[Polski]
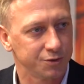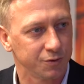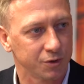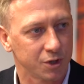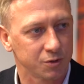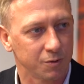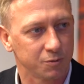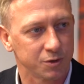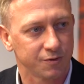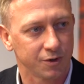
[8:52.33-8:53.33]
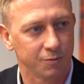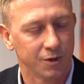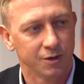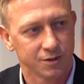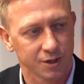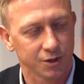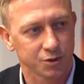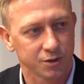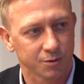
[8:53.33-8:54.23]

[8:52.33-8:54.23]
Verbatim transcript: i świąteczną atmosferą. Serdecznie